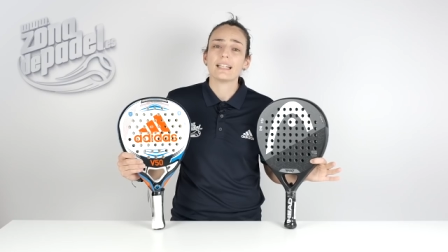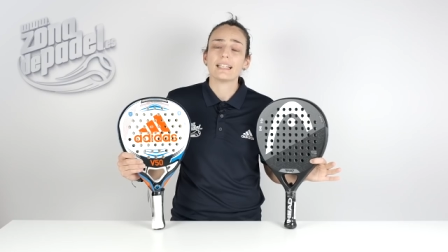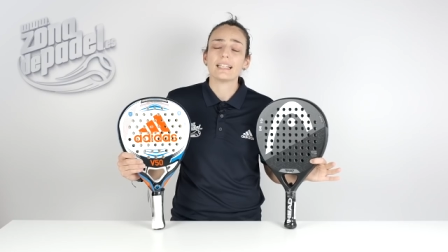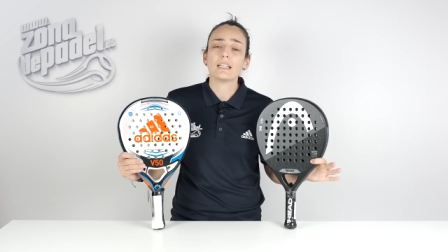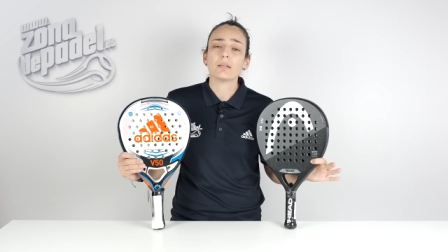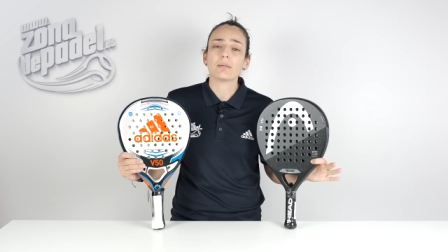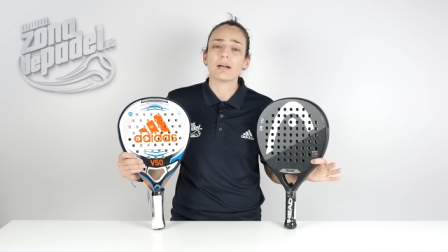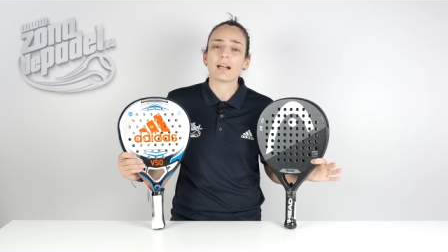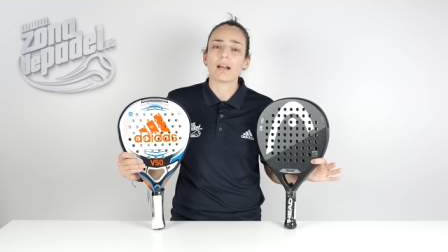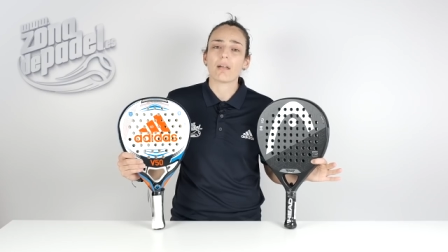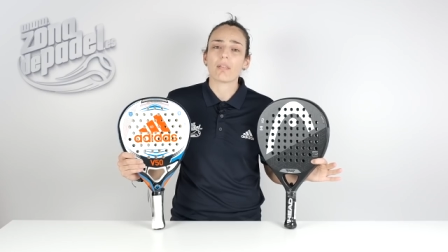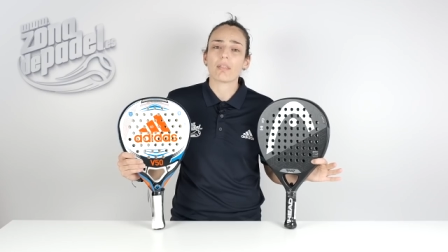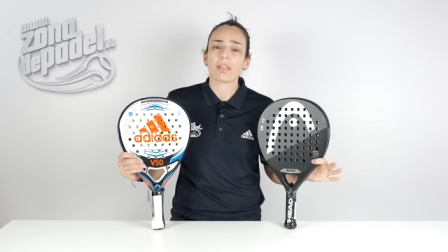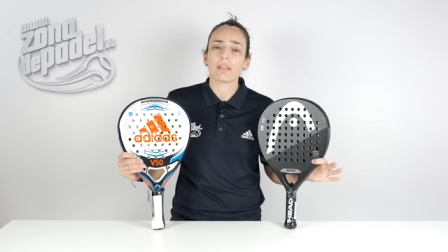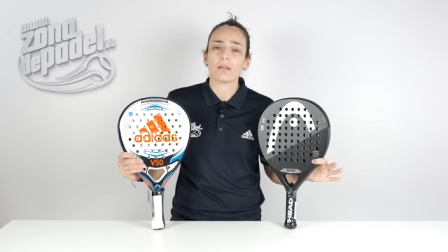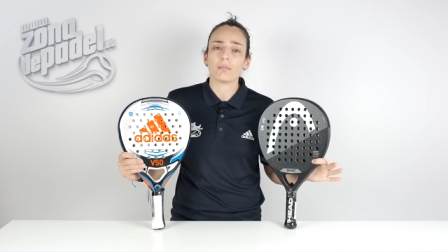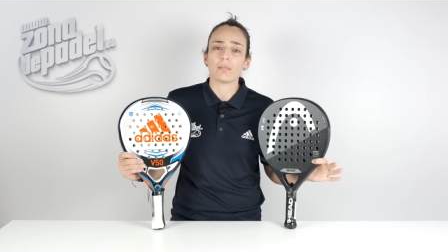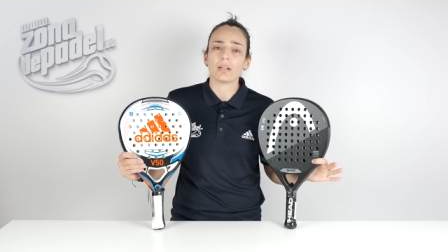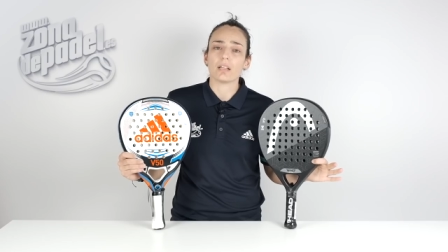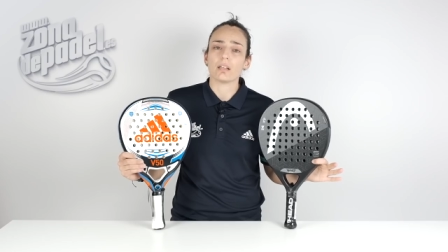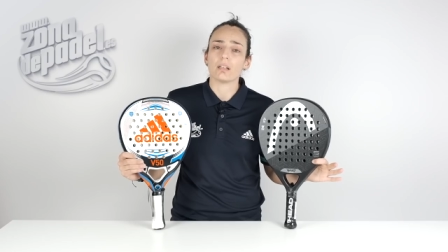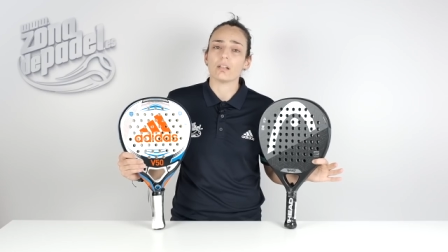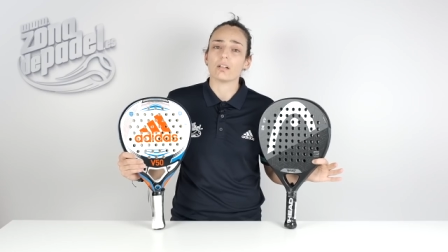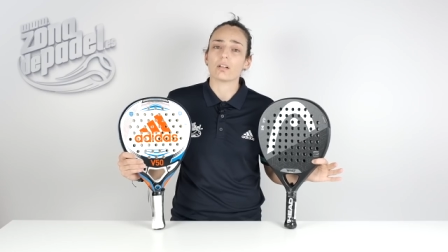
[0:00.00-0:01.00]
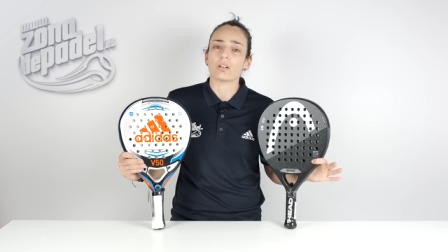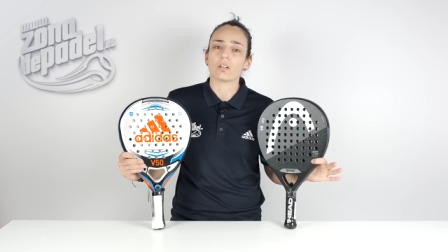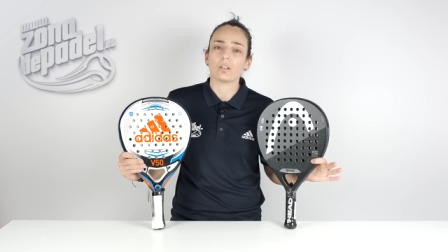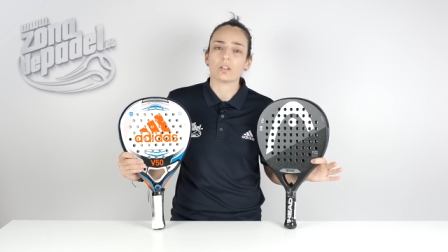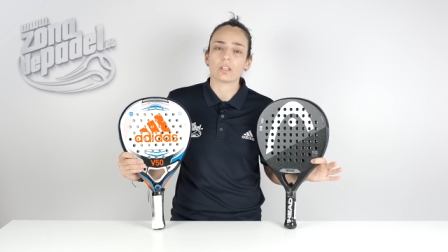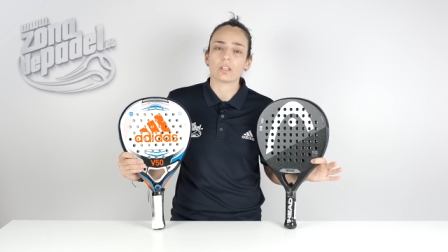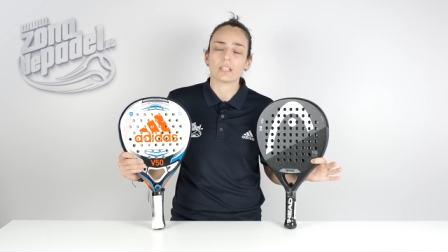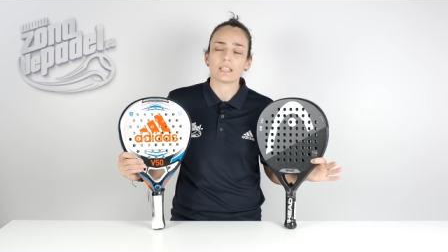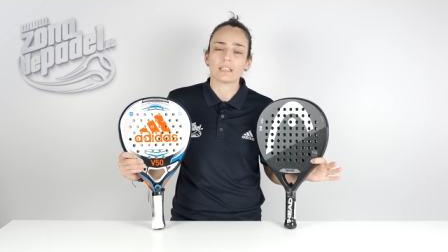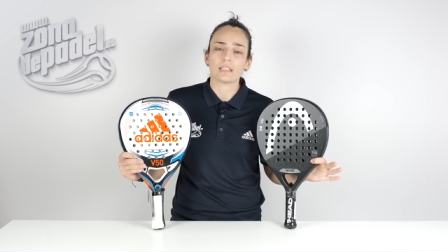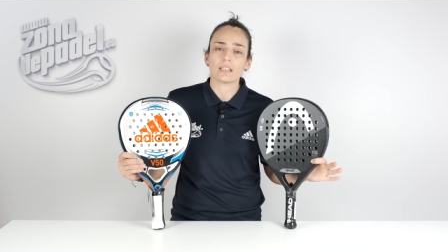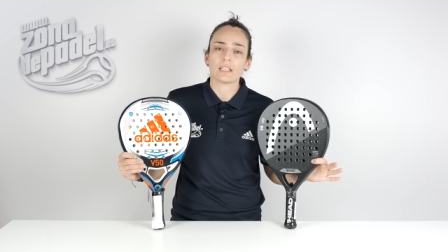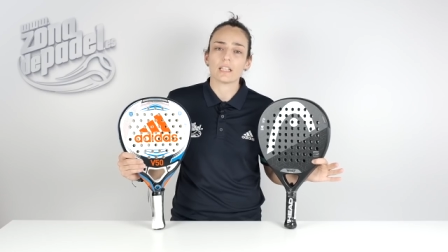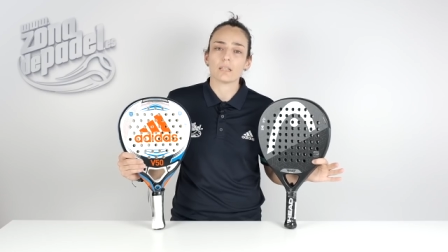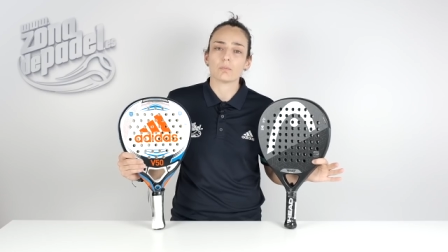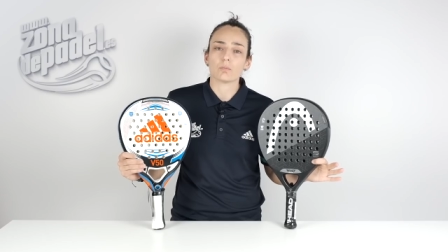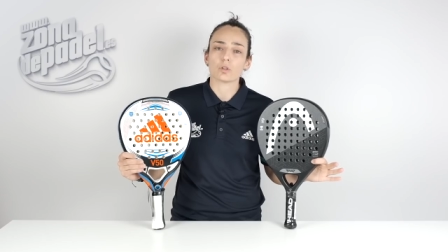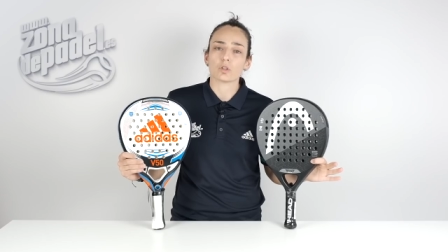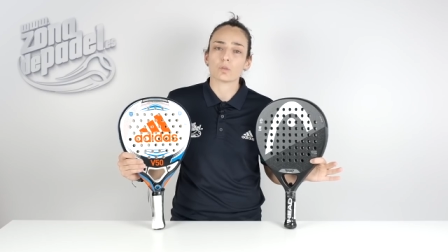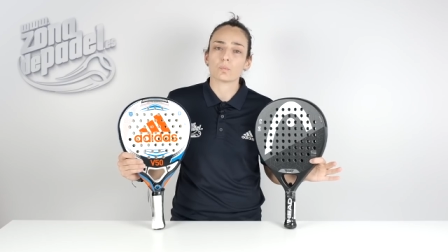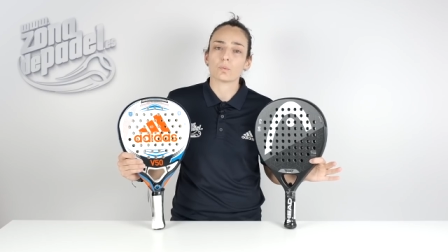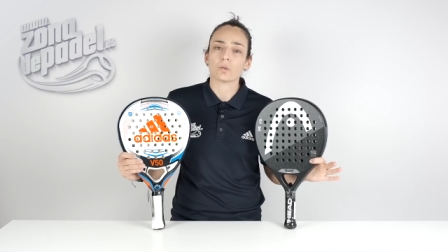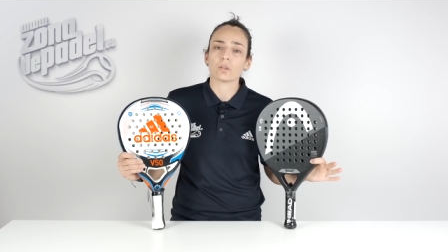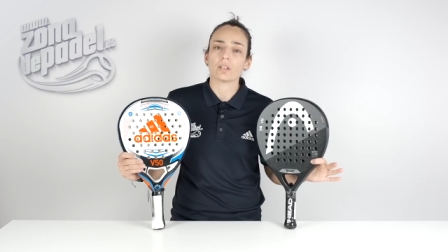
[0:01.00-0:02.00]
y balance medio, con lo que
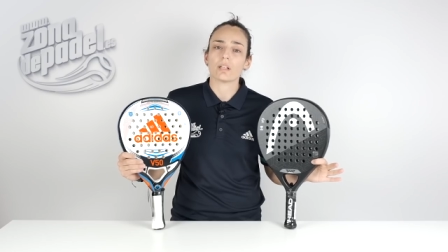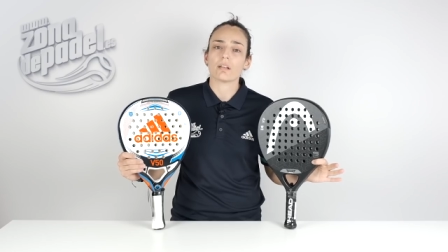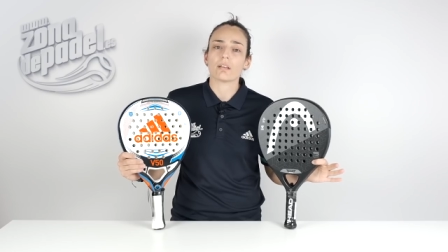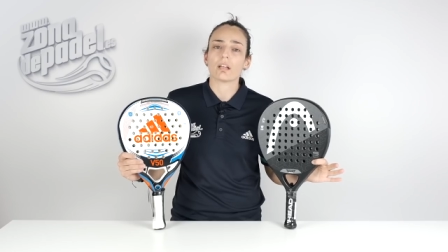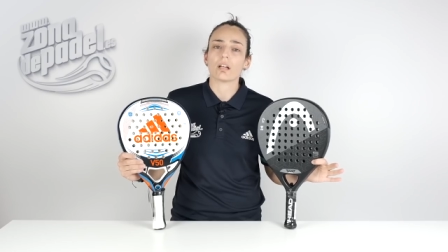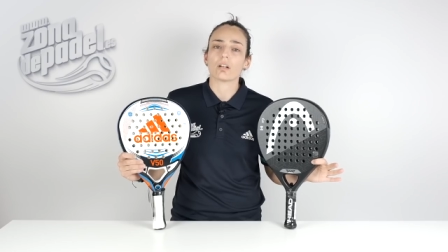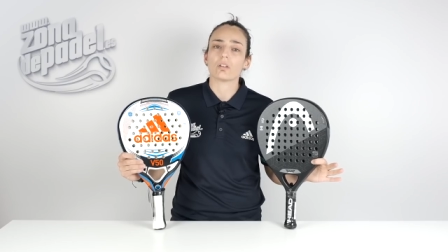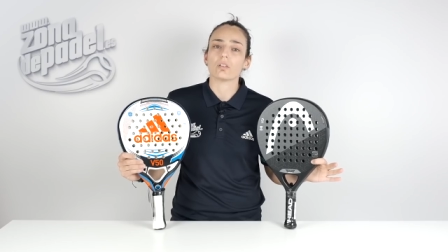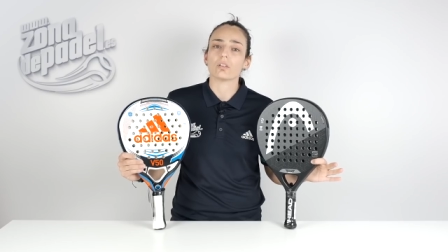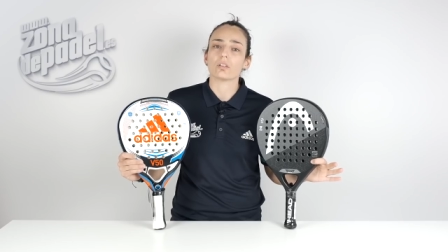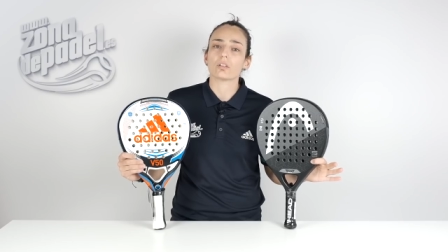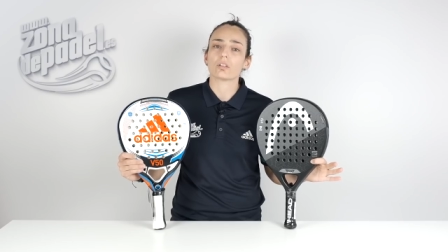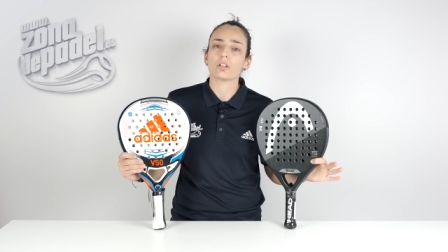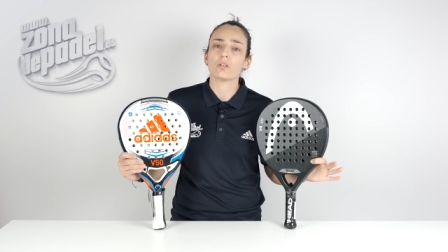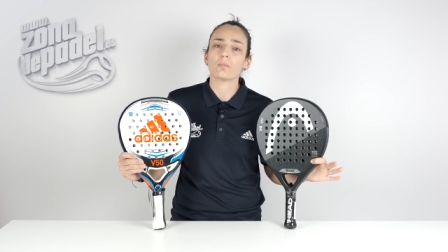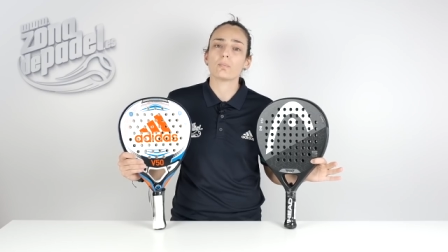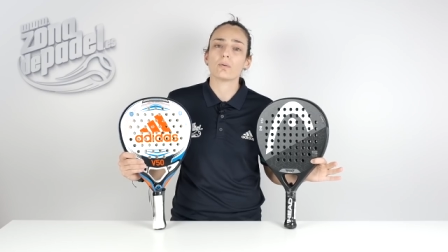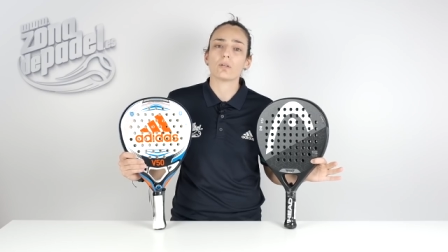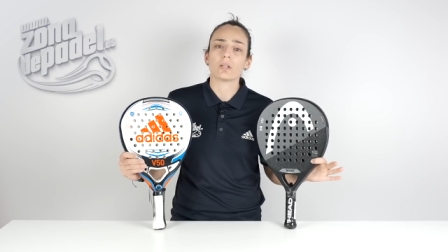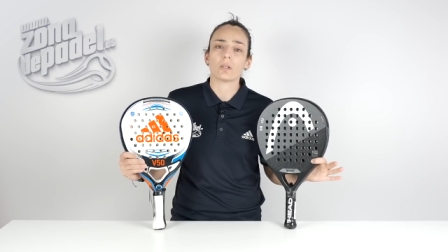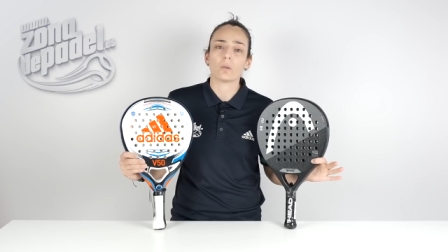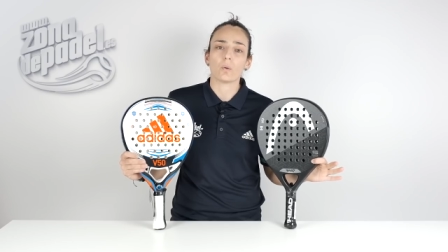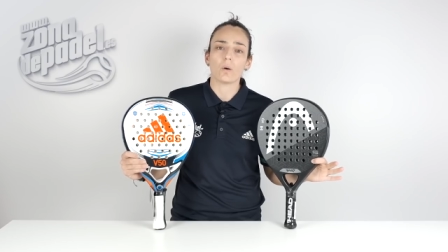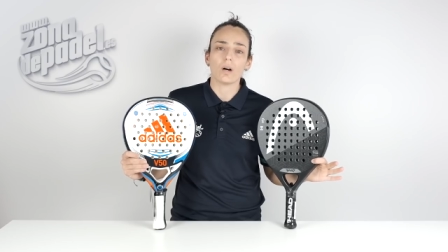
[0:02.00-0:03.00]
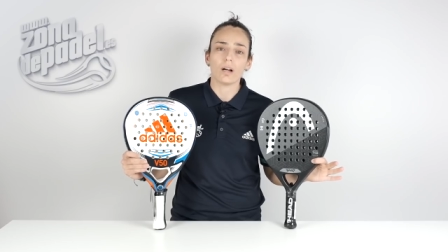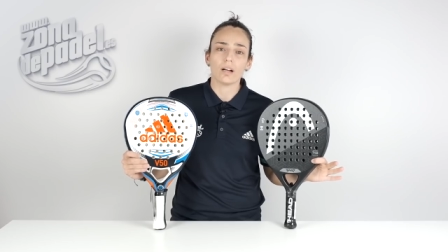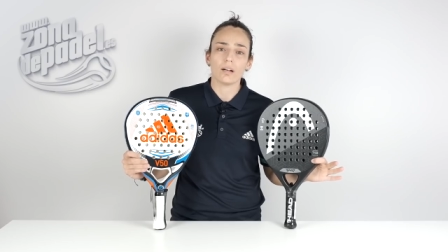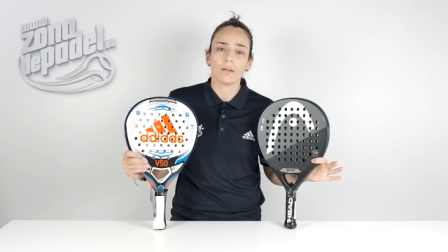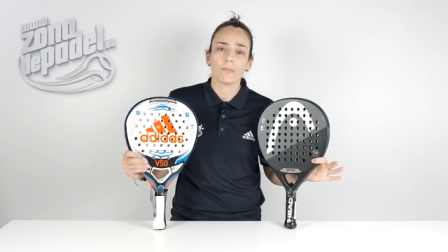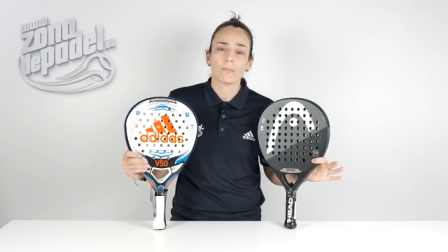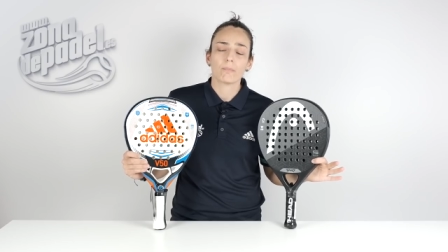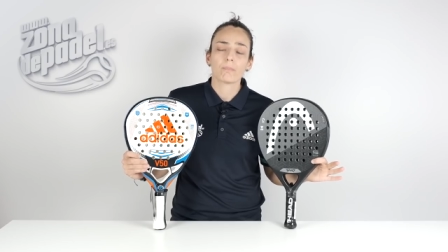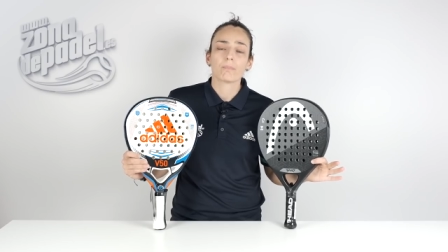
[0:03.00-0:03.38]
tenemos potencia y control por igual.